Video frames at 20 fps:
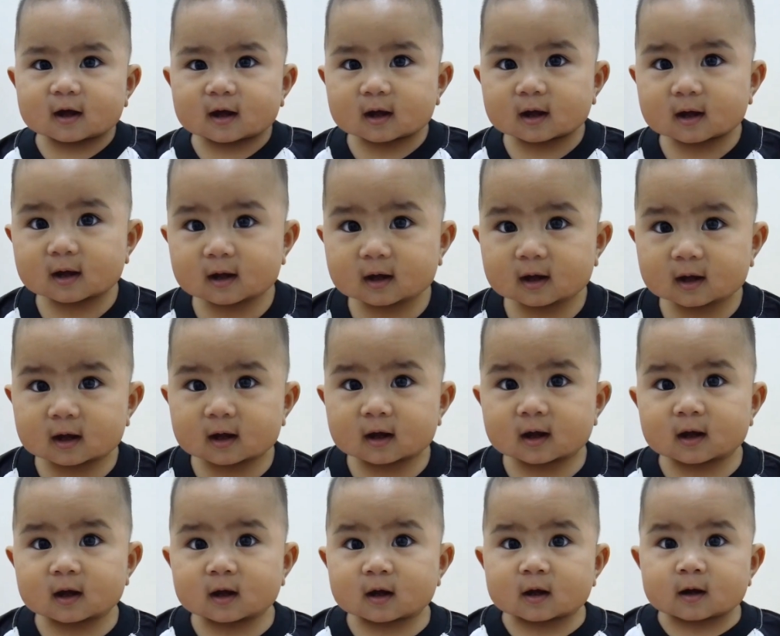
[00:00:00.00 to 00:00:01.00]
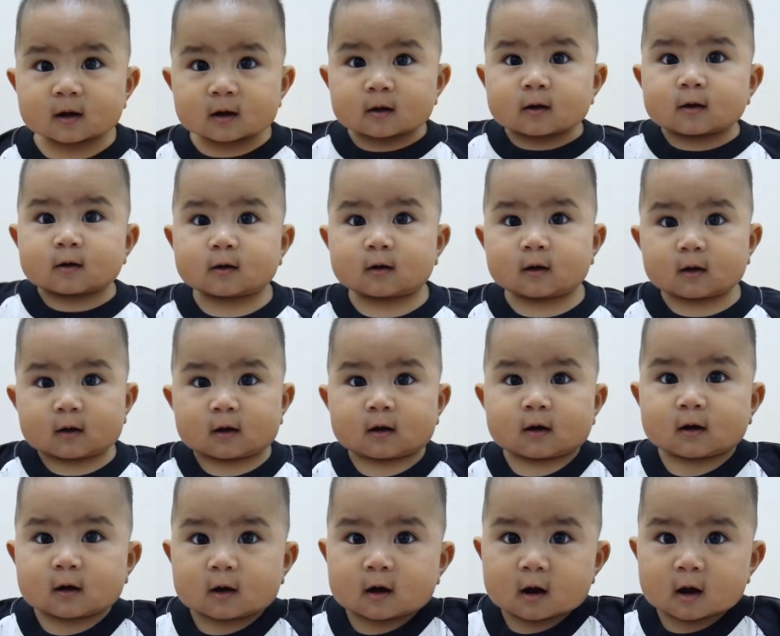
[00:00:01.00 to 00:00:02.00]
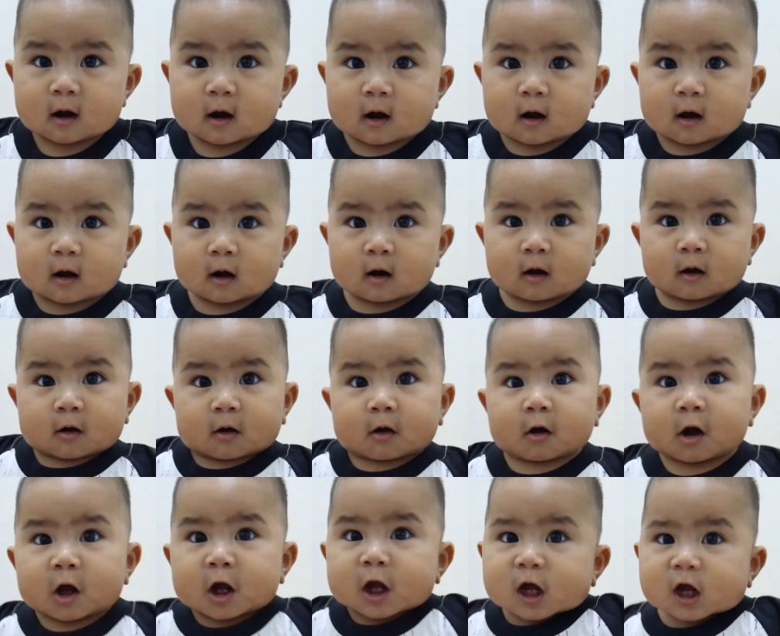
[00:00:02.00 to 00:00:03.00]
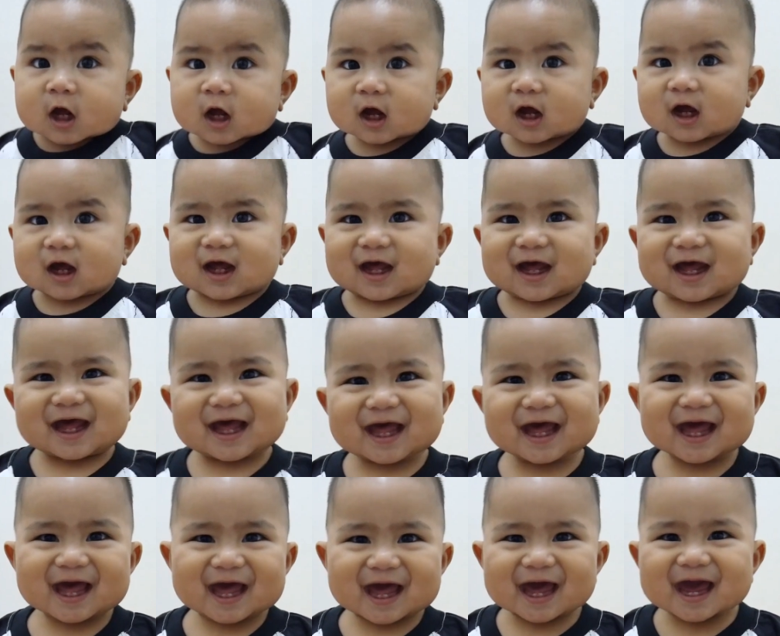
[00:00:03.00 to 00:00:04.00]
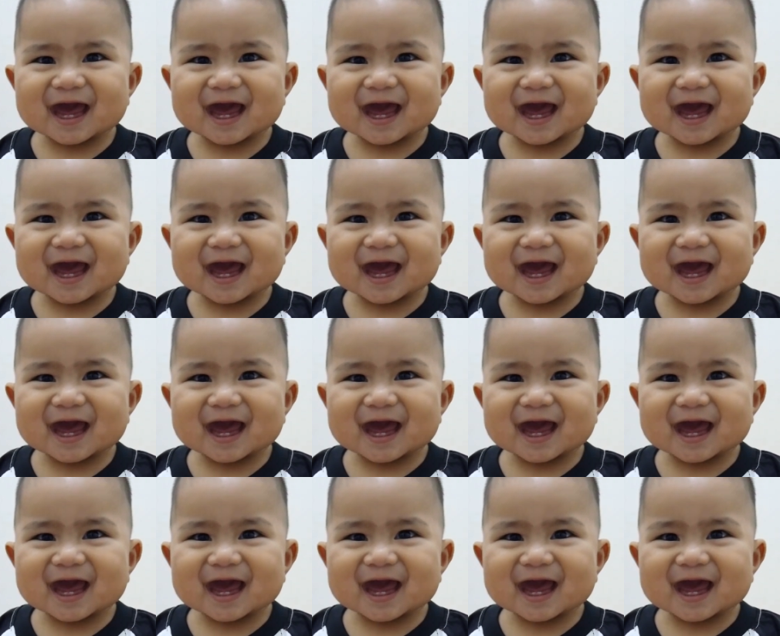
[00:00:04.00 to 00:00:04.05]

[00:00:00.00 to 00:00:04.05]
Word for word: He, ding ding tak ding ding. He, ding ding tak ding ding. He,